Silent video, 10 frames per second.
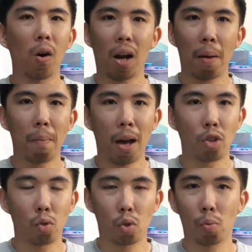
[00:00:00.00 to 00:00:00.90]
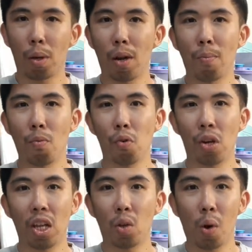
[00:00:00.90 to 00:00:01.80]
orang Majus
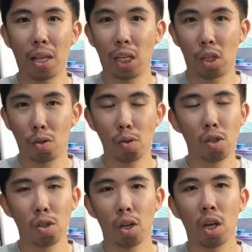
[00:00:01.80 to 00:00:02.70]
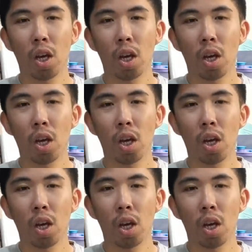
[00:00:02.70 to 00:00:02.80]
menemui Tuhan Yesus,